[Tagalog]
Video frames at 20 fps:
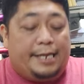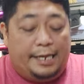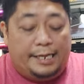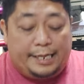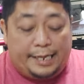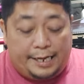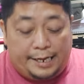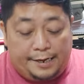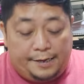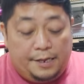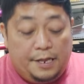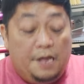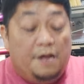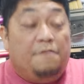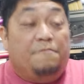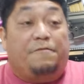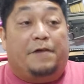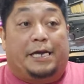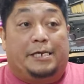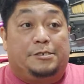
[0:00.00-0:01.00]
na ng
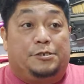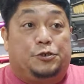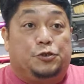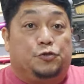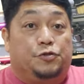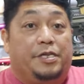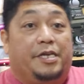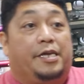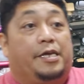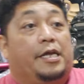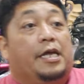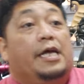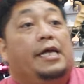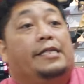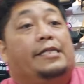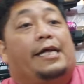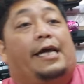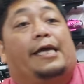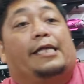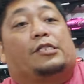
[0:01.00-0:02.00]
fine tuning.
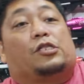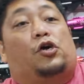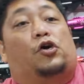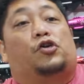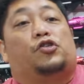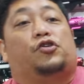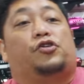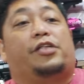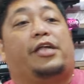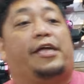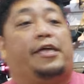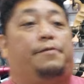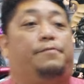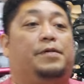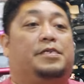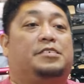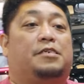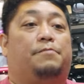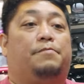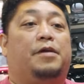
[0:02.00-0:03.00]
Na itono na.
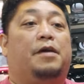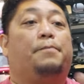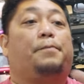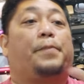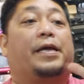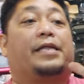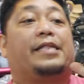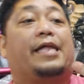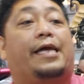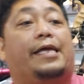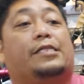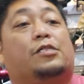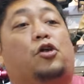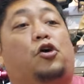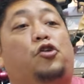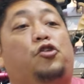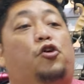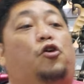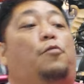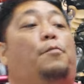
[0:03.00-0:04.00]
Ibig sabihin, pag na
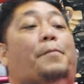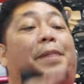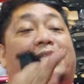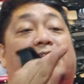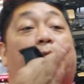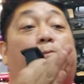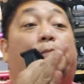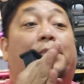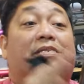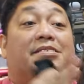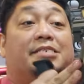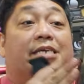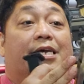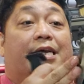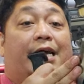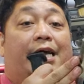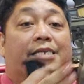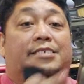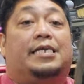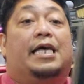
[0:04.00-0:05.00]
itono, matipid sa
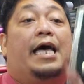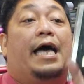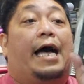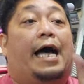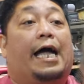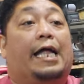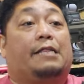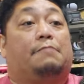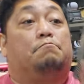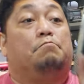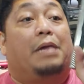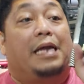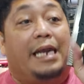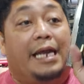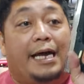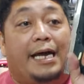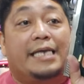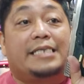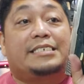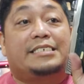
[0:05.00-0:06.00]
gas at
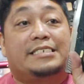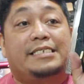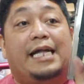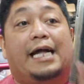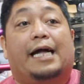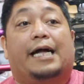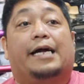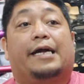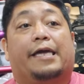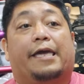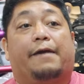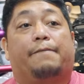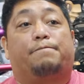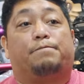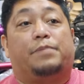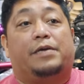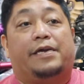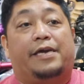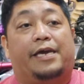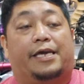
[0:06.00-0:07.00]
malakas na ang
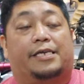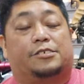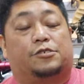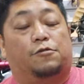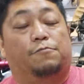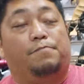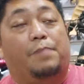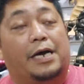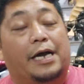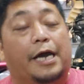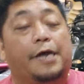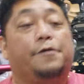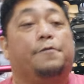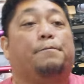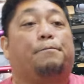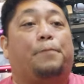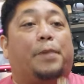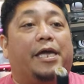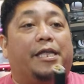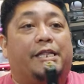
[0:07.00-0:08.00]
FPS. Kumbaga,
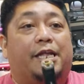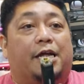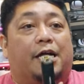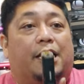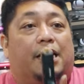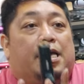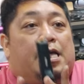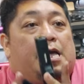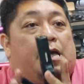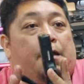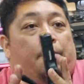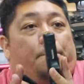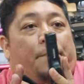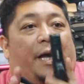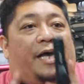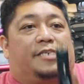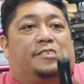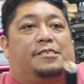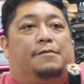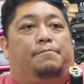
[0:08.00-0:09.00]
yung pinaka
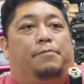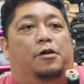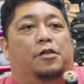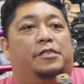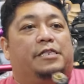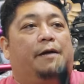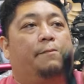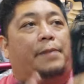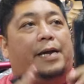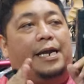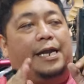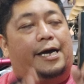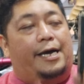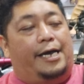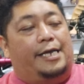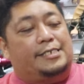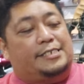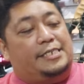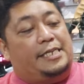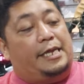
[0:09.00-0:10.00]
possible na
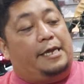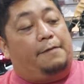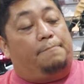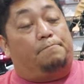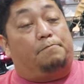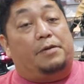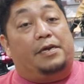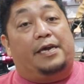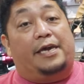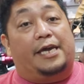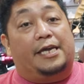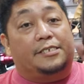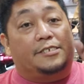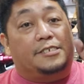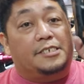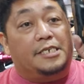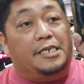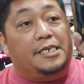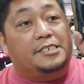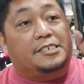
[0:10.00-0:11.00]
malakas na
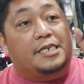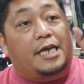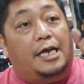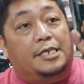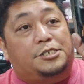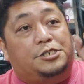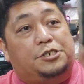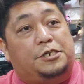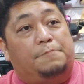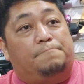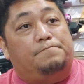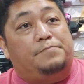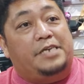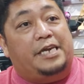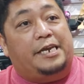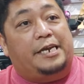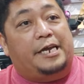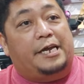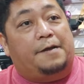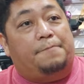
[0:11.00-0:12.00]
FPS is achieve
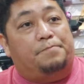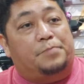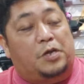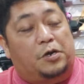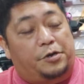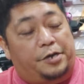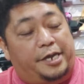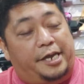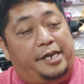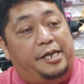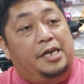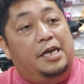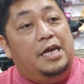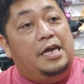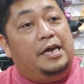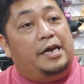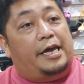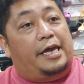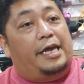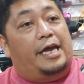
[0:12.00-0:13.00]
niya na. Okay?
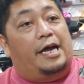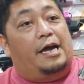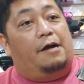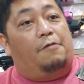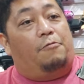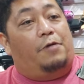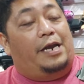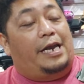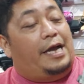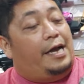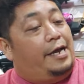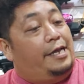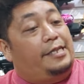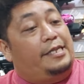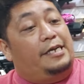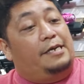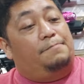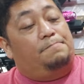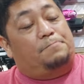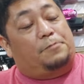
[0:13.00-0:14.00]
Kaya wala ka
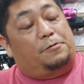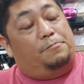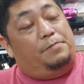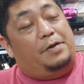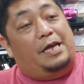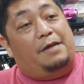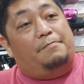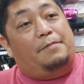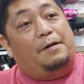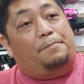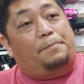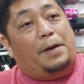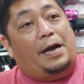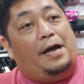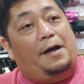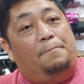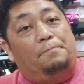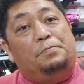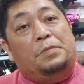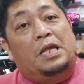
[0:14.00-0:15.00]
ng problema
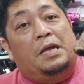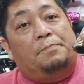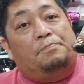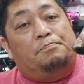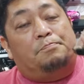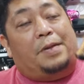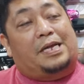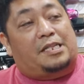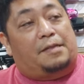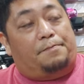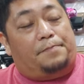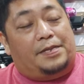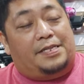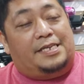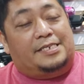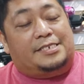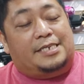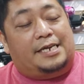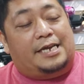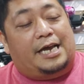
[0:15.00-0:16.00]
pa. Matipid
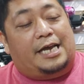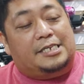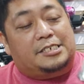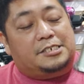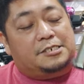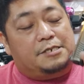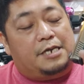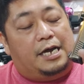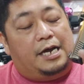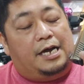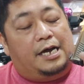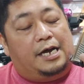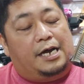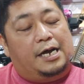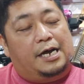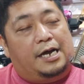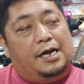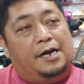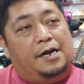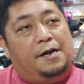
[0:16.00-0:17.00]
na sa gas.
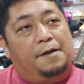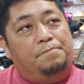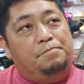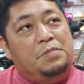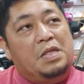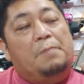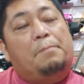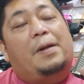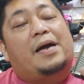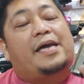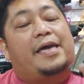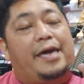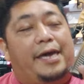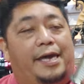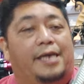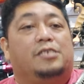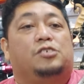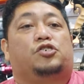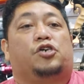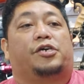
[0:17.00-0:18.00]
Uh,
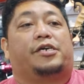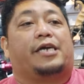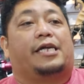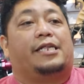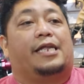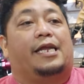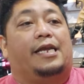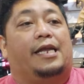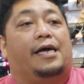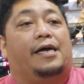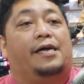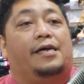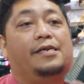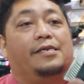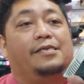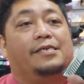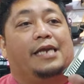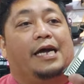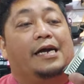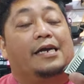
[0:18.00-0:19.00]
mag-e-enjoy ka na lang
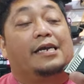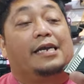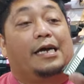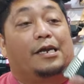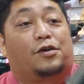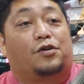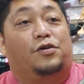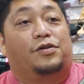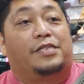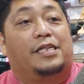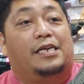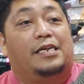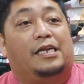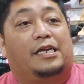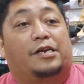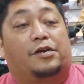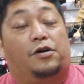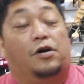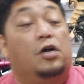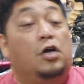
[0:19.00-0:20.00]
ng laro ng
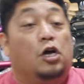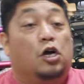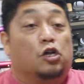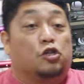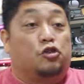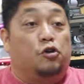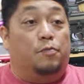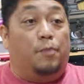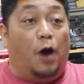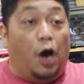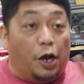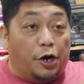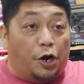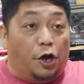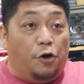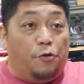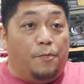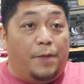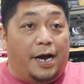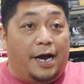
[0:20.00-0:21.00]
laro.
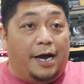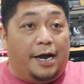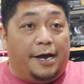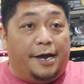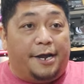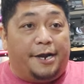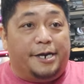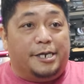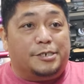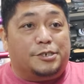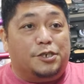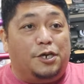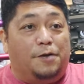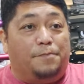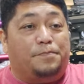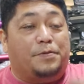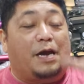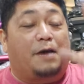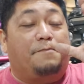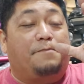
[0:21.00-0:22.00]
Tomorrow, mga
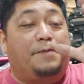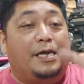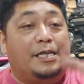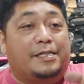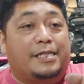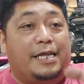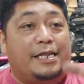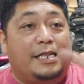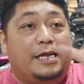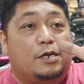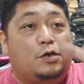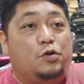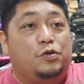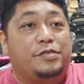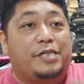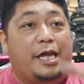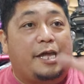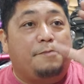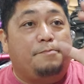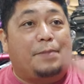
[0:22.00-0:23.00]
ka-airsoft, Cavite,
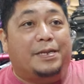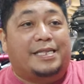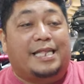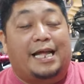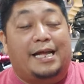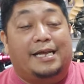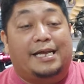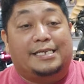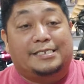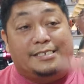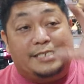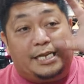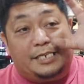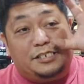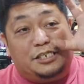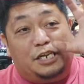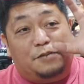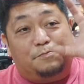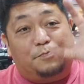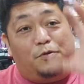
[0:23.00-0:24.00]
Laguna, and Batangas,
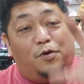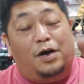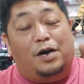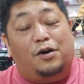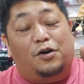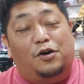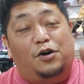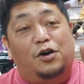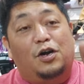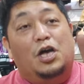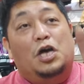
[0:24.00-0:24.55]
nandyan po ako.